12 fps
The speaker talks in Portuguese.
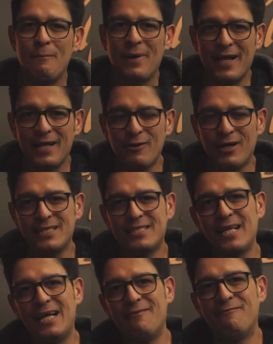para a
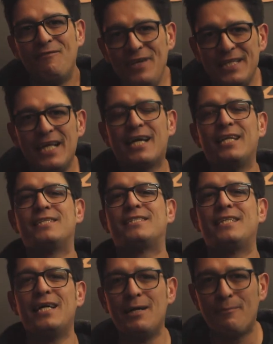nossa vida
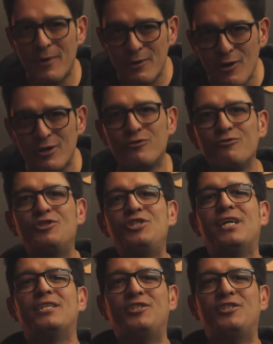cristã, para o nosso dia a